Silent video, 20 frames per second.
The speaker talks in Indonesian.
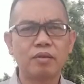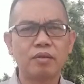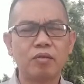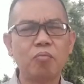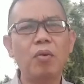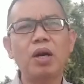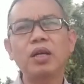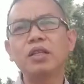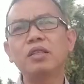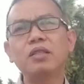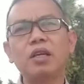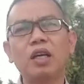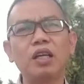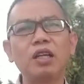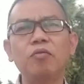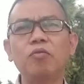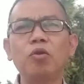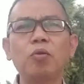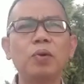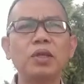Banyak
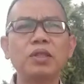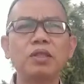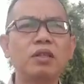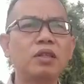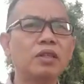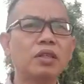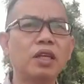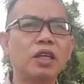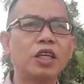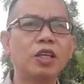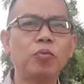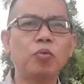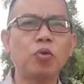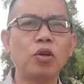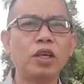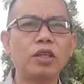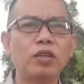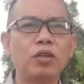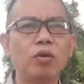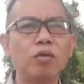sekali informasi tentang debt
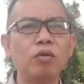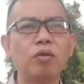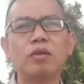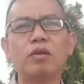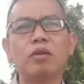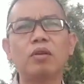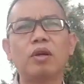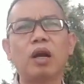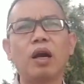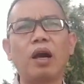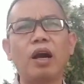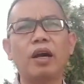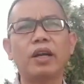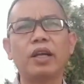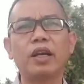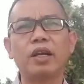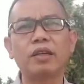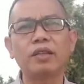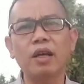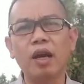collector.
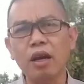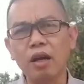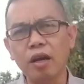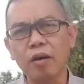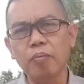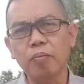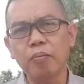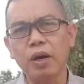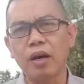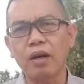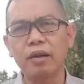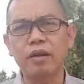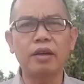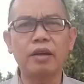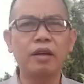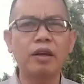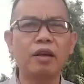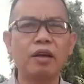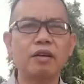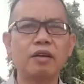Ada yang ketangkap, ada
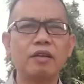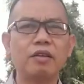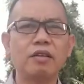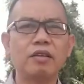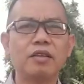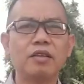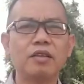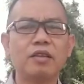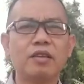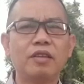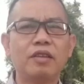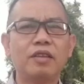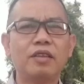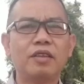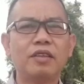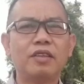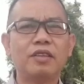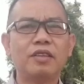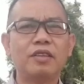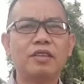yang
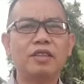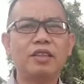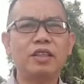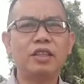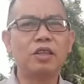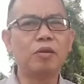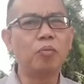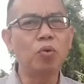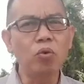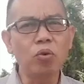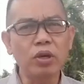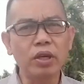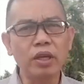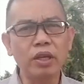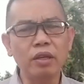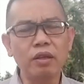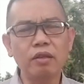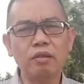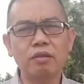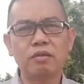
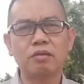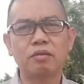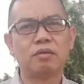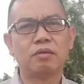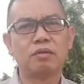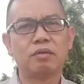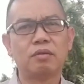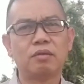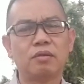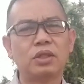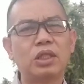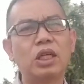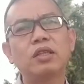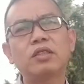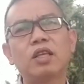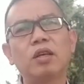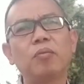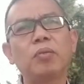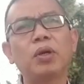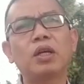digebukin. Saya
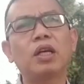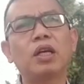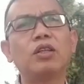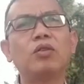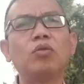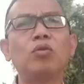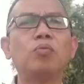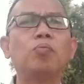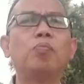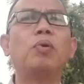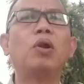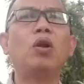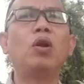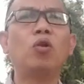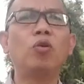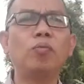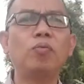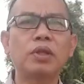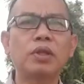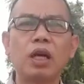rasa mereka itu
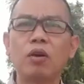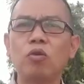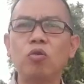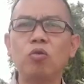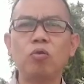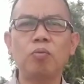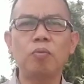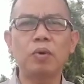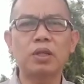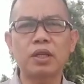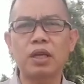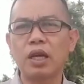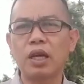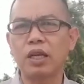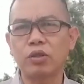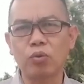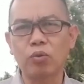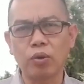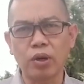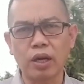belum tahu
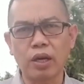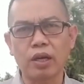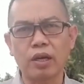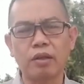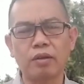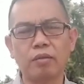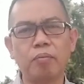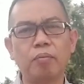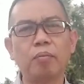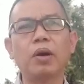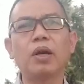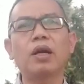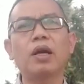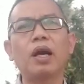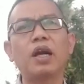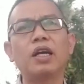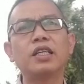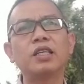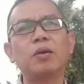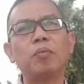masalah aturan. Mereka
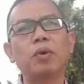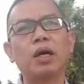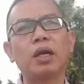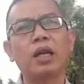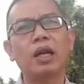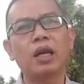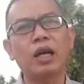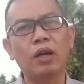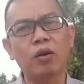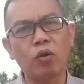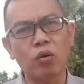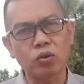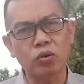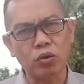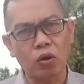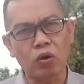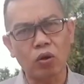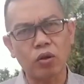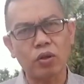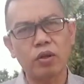hanya mengandalkan
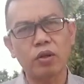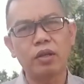otot.